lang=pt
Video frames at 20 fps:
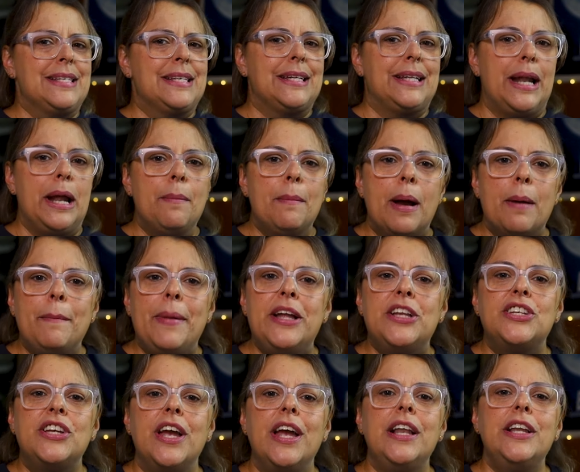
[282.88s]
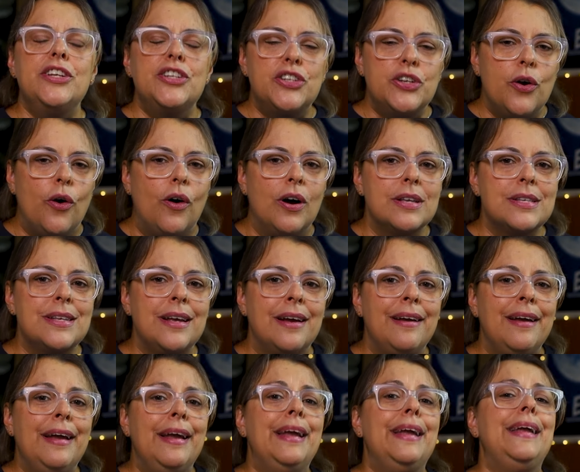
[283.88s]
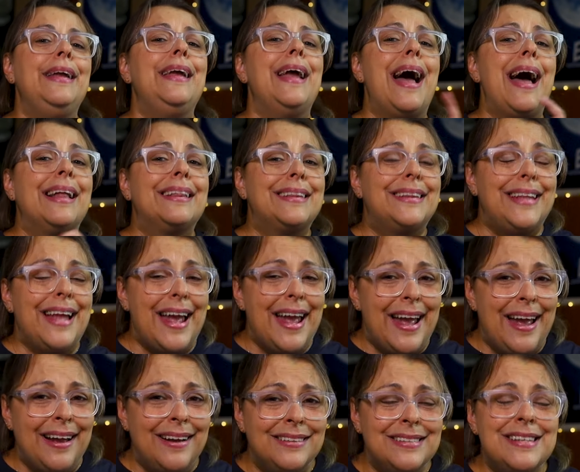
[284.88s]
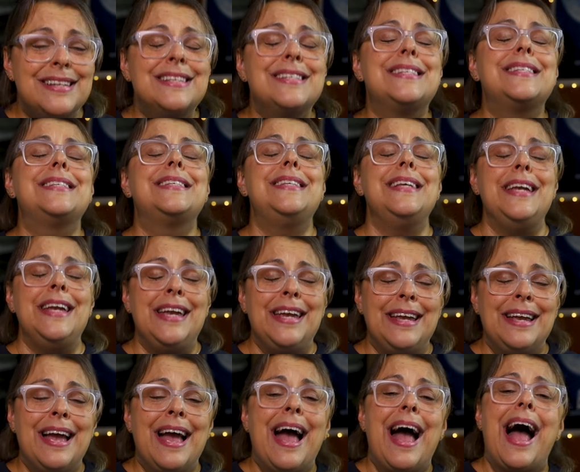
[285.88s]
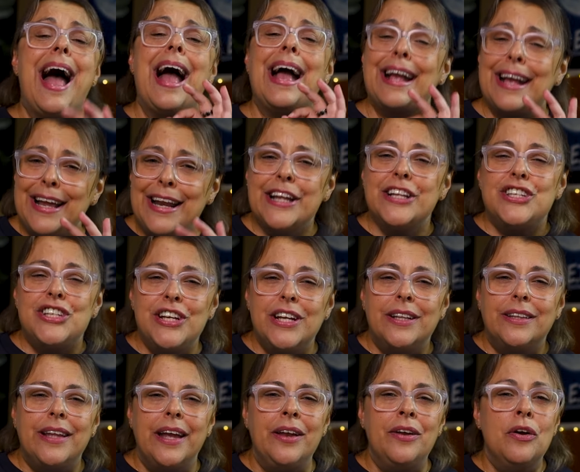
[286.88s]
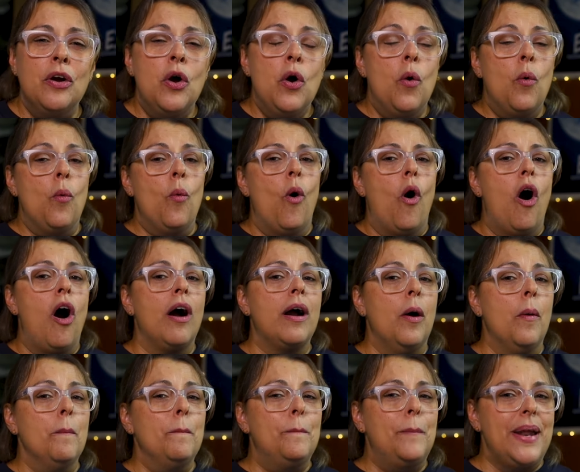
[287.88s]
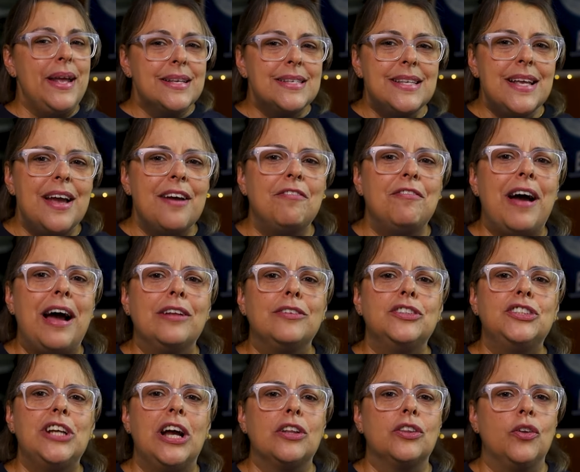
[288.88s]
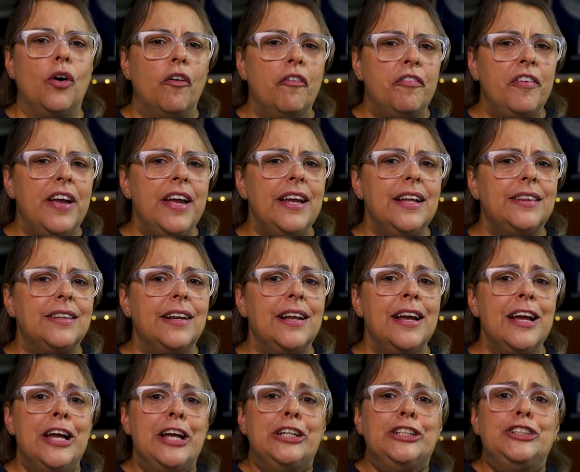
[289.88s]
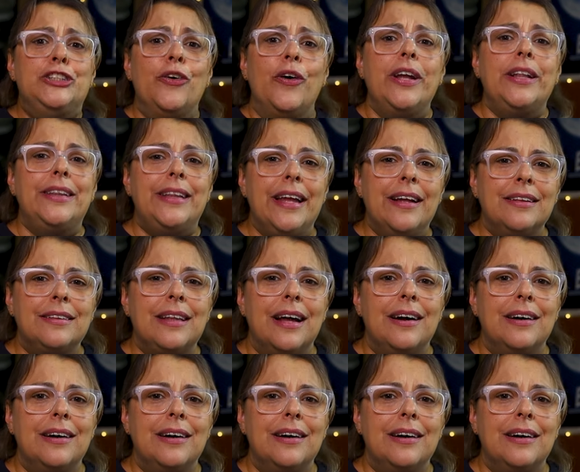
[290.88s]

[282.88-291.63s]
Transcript: extremamente religiosa e até, sim, acreditem, um órgão preservado de Adolf Hitler de 80